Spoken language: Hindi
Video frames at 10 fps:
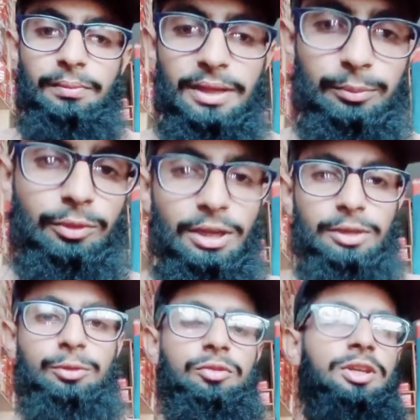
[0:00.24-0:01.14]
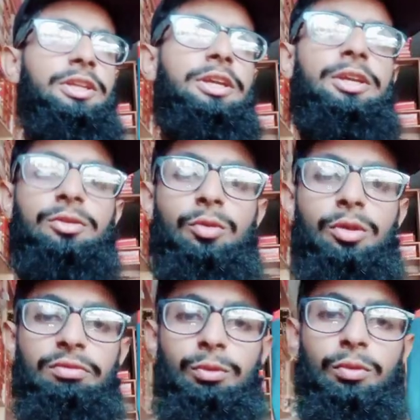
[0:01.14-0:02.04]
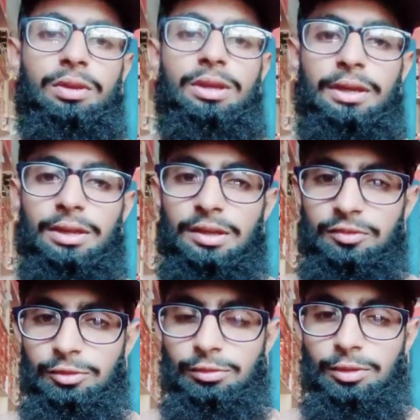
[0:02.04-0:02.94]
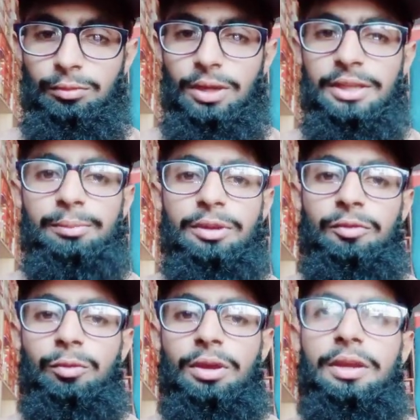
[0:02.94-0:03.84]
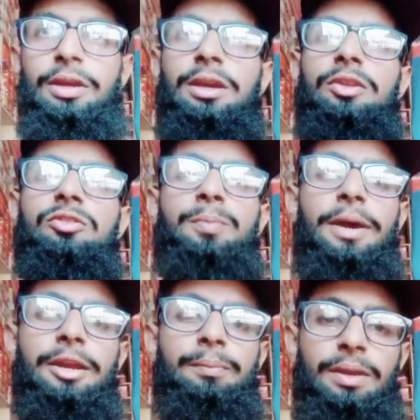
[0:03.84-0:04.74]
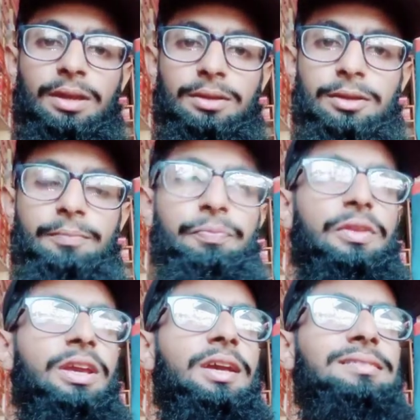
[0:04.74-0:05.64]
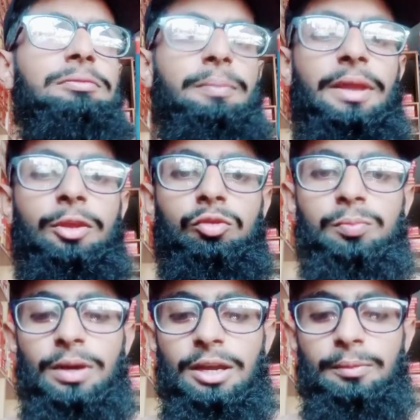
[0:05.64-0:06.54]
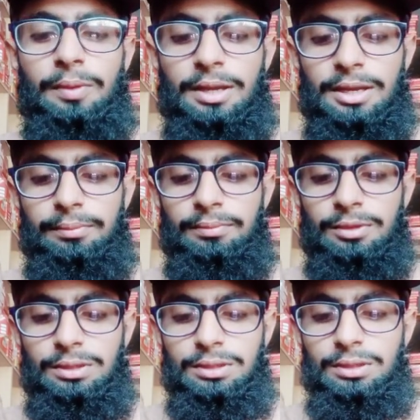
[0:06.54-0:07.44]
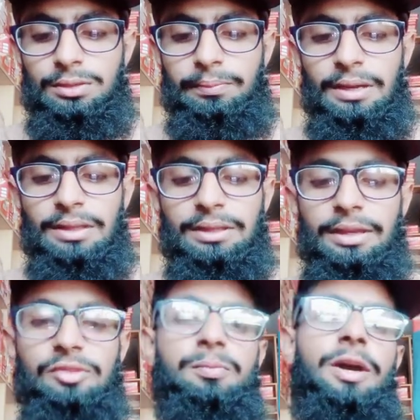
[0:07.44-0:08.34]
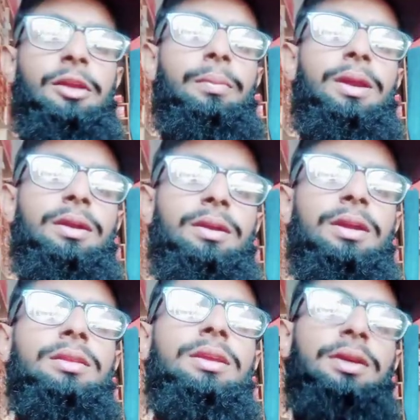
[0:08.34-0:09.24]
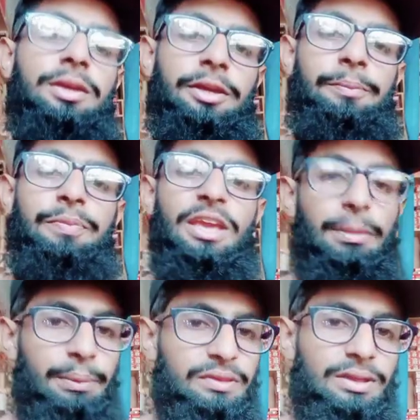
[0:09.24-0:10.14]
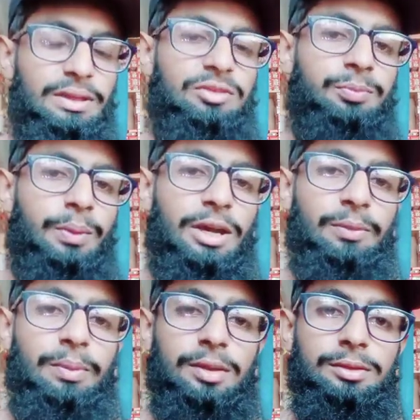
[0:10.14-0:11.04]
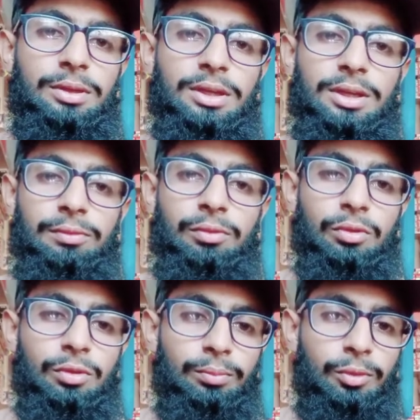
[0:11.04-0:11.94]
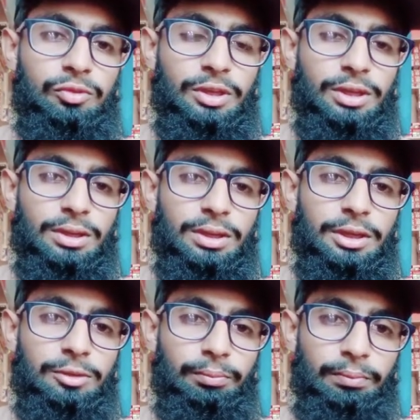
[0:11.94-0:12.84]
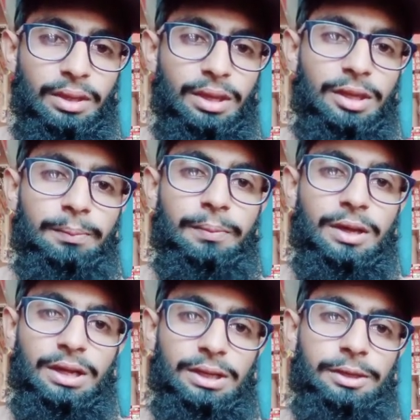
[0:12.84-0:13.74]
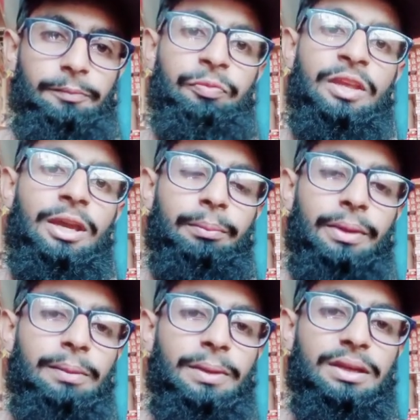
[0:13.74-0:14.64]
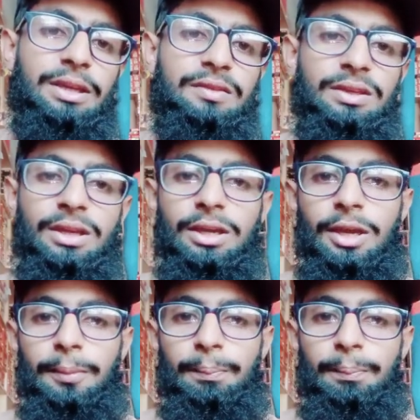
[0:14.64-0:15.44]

मैं अब्दुल्ला अटोज से अजय और रिव्यू लेकर हाजिर हूँ आज हम रिव्यू करेंगे स्पार्क प्लग का सबसे पहले जो स्पार्क प्लग हम बात करेंगे स्पार्क प्लग करता क्या है बेसिकली स्पार्क प्लग जो है ना वो मोटरसाइकिल का एक मेन पार्ट है मेन पार्ट कैसे है